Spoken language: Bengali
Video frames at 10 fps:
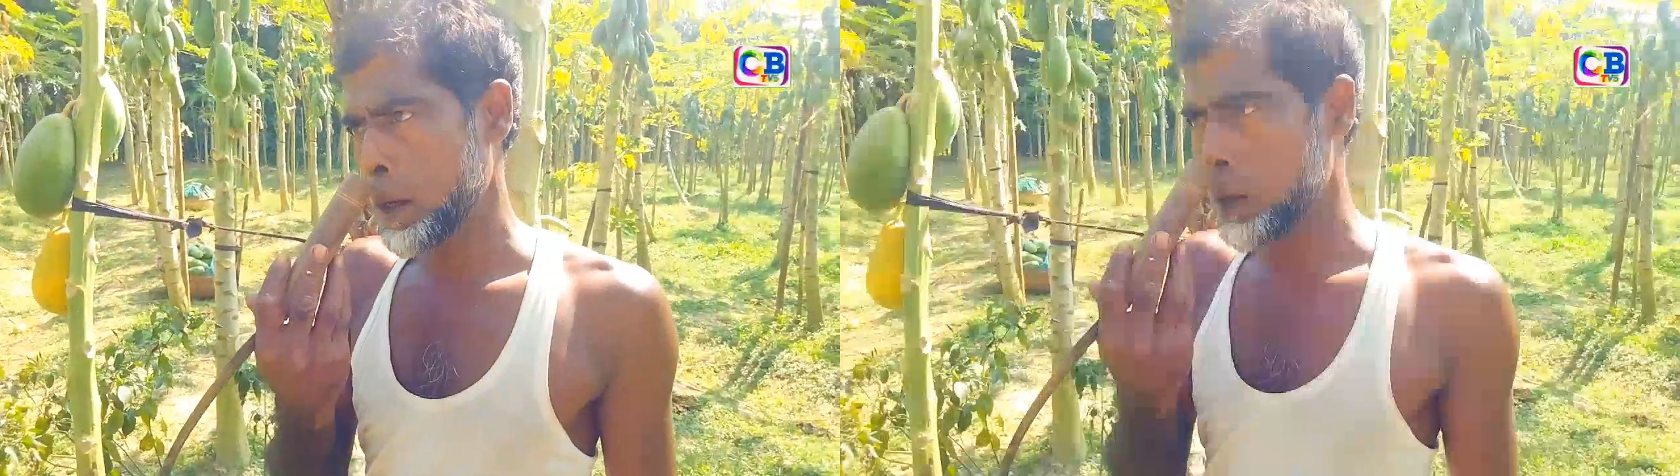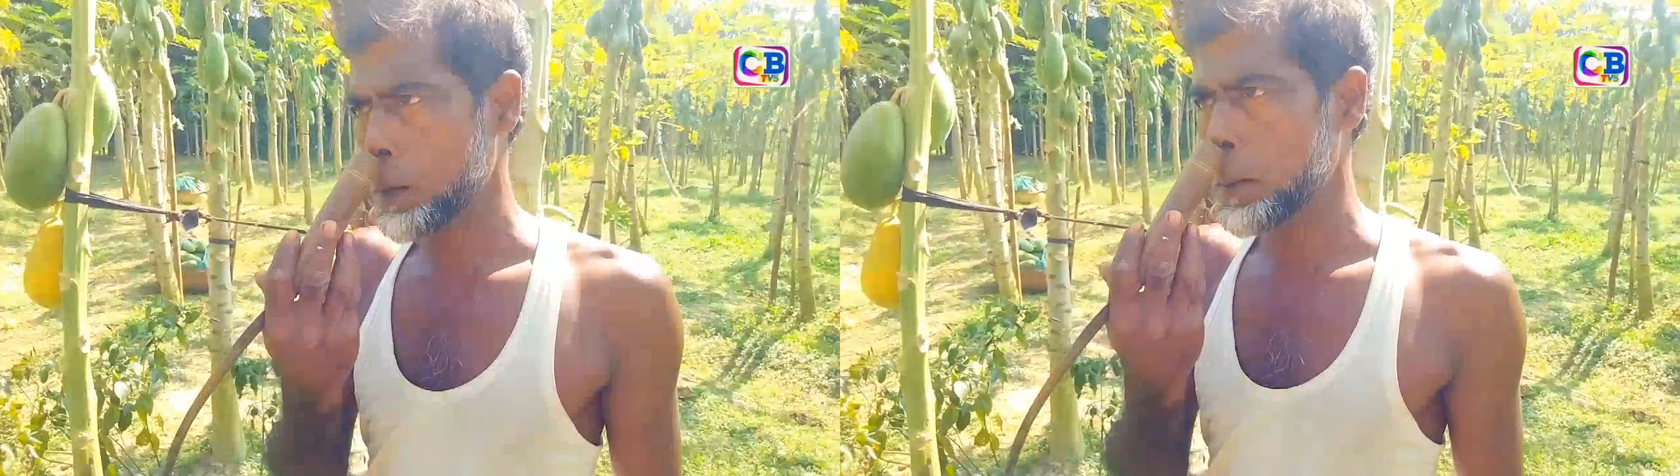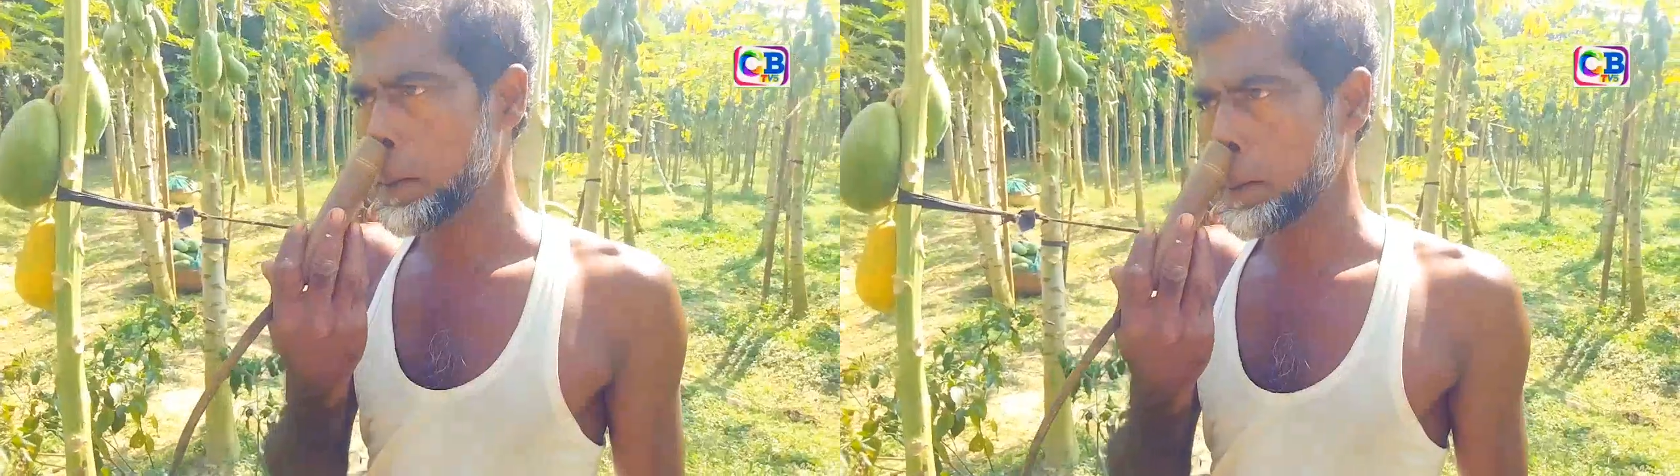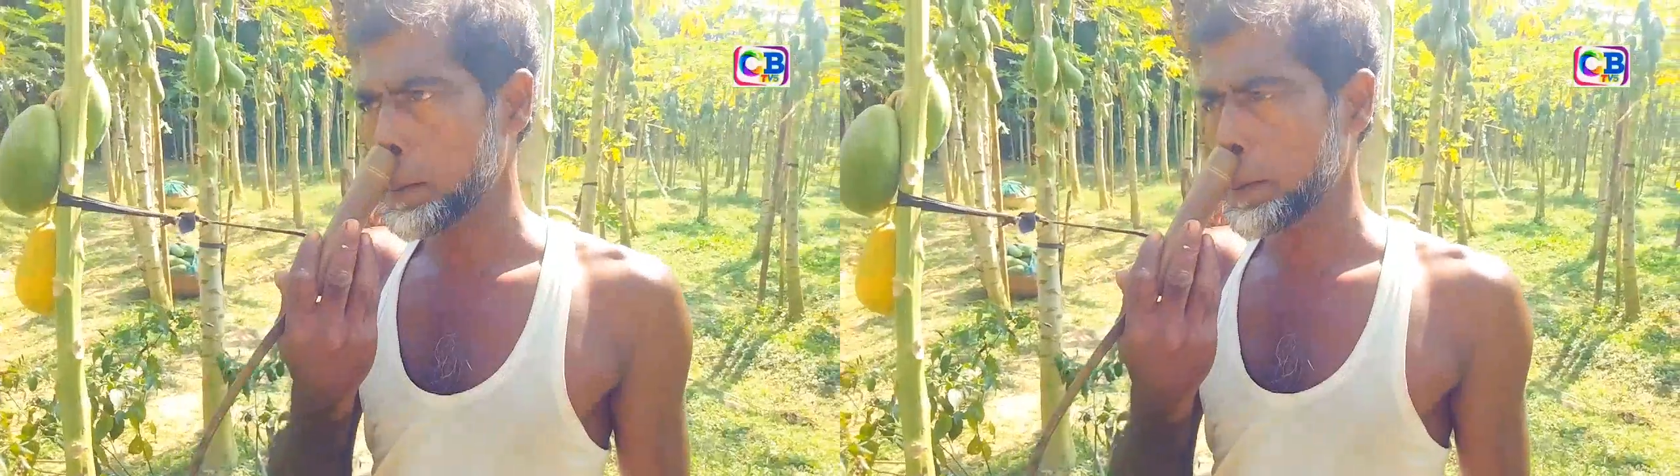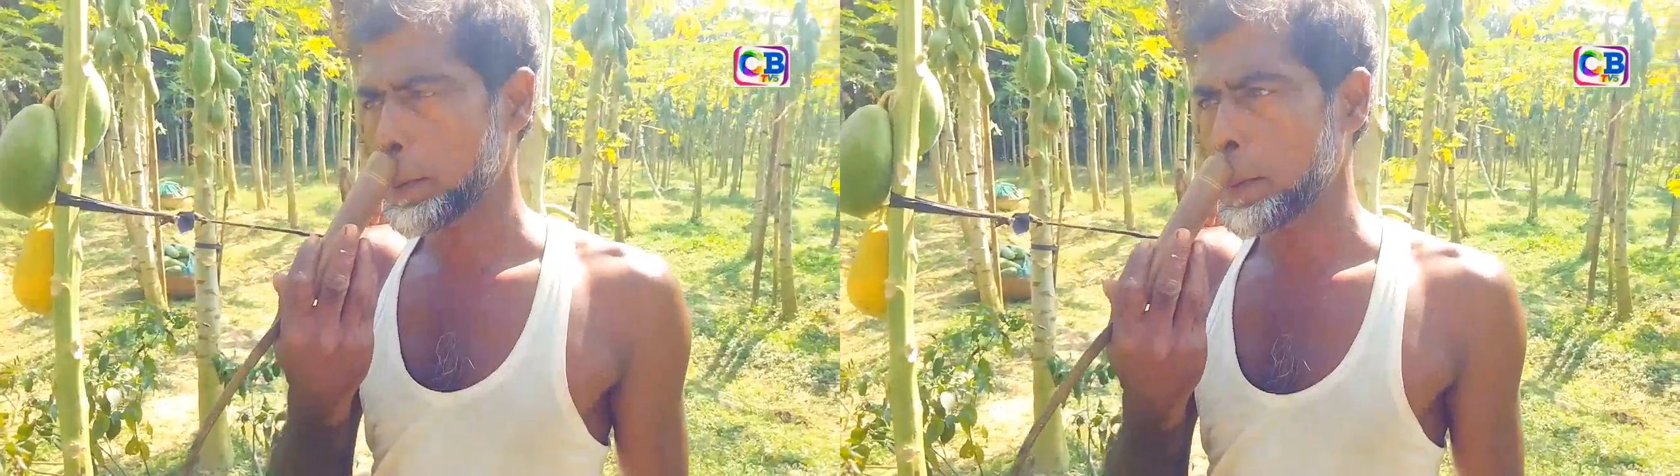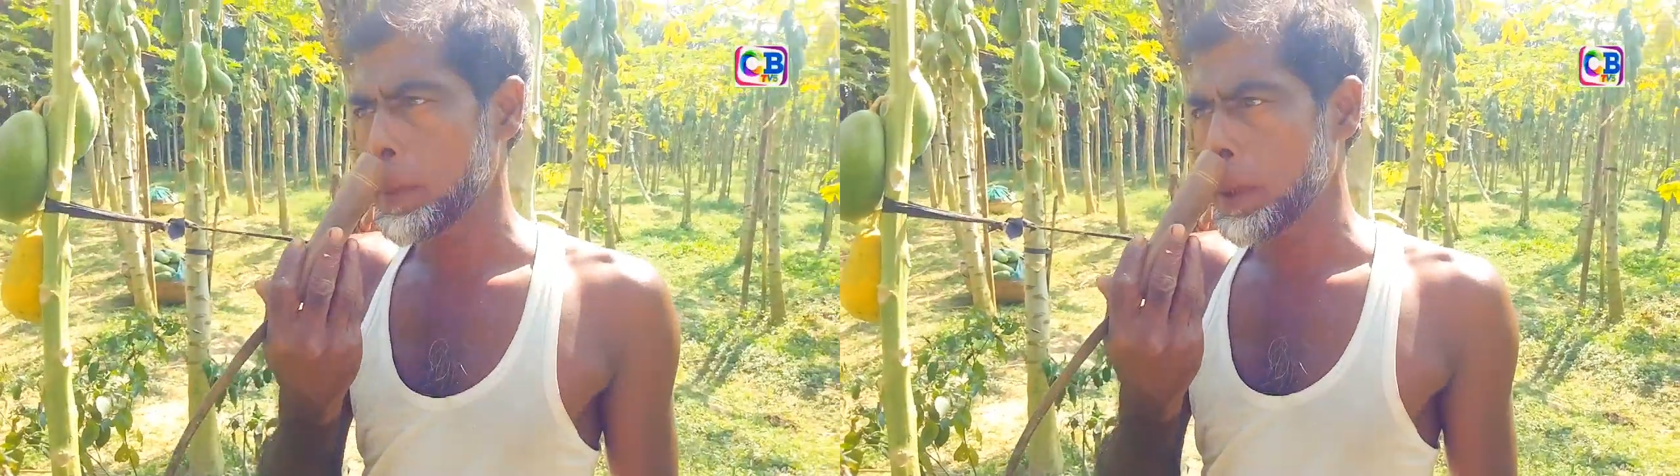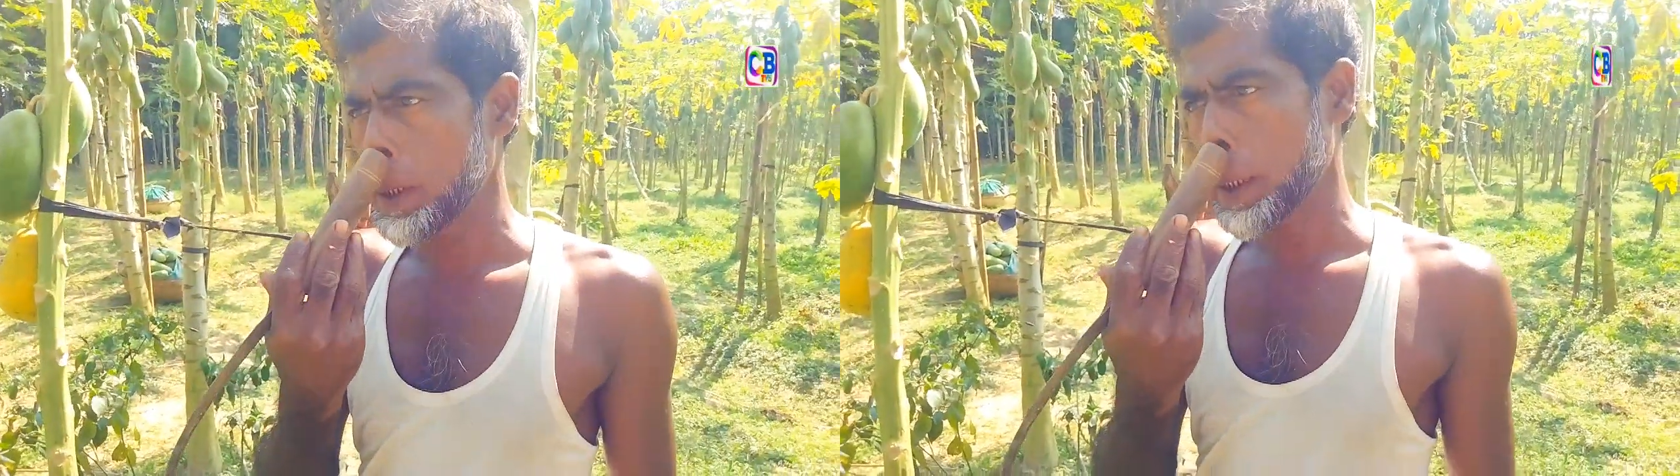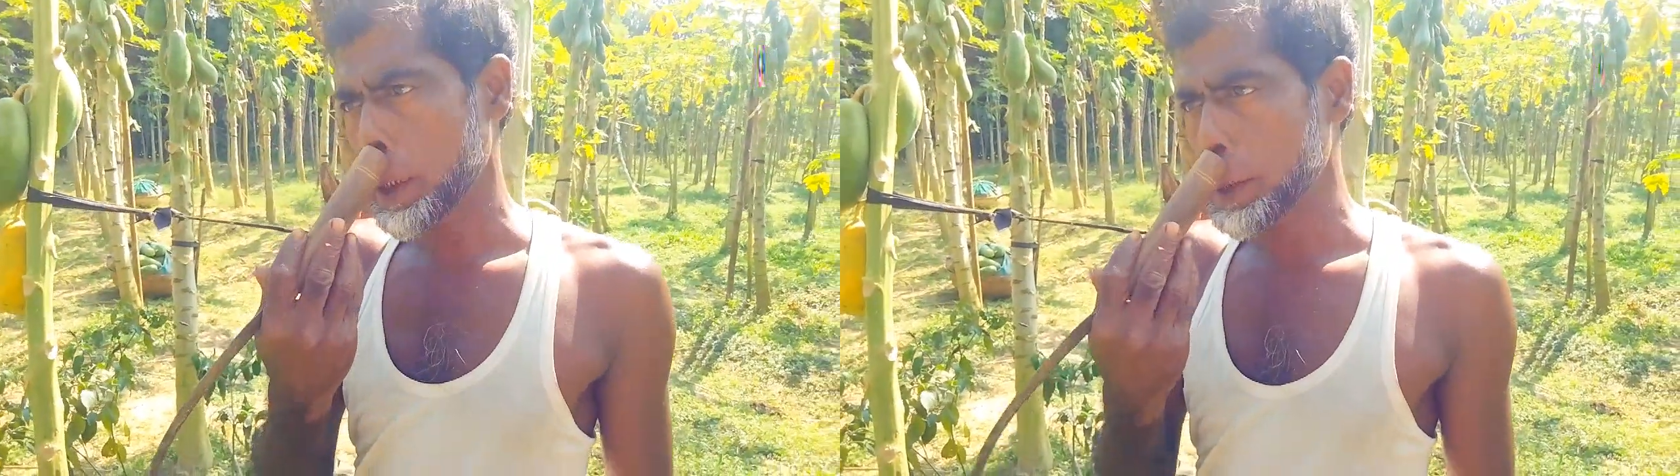হ্যাঁ। লাভবান হতে
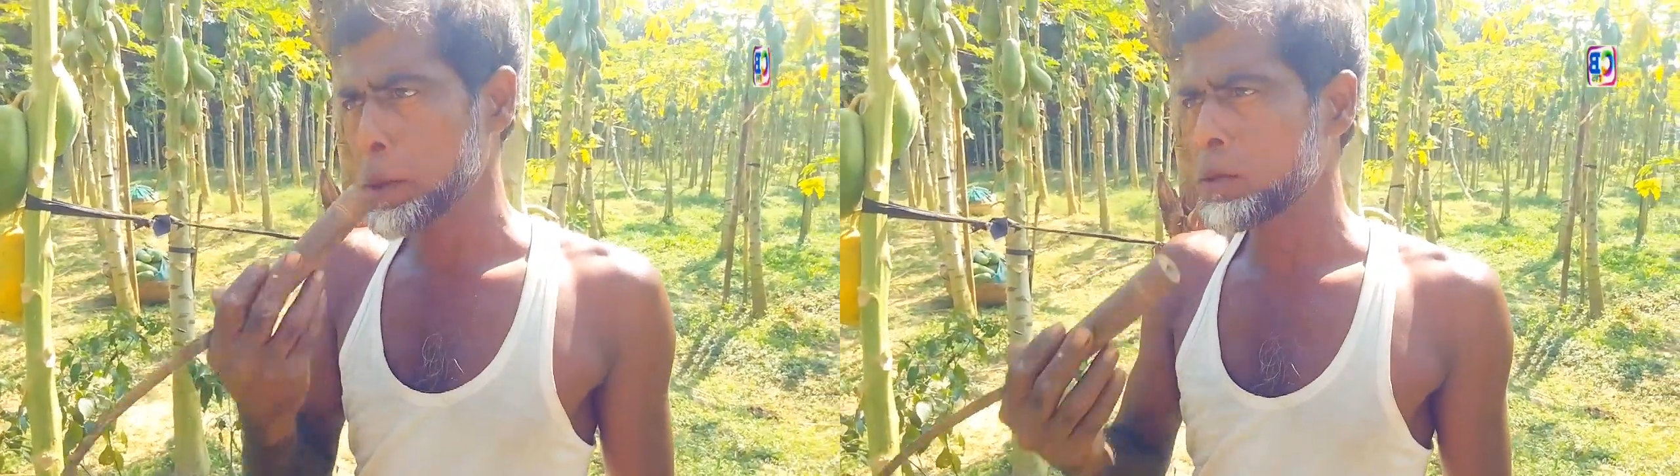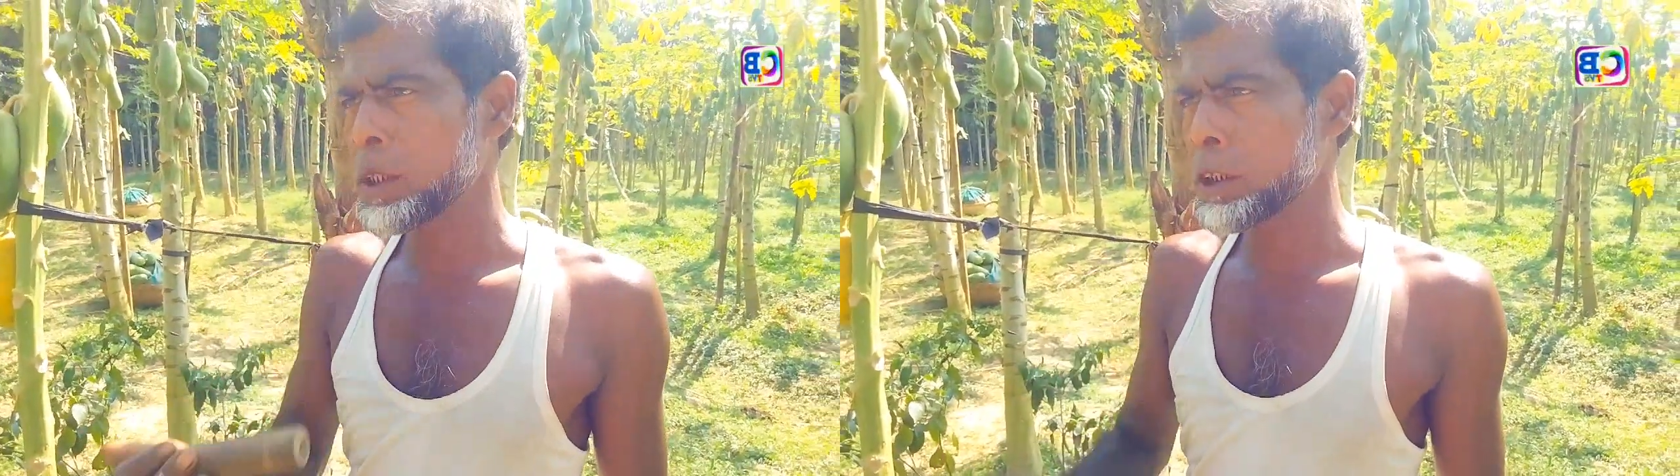পারবে ইনশাল্লাহ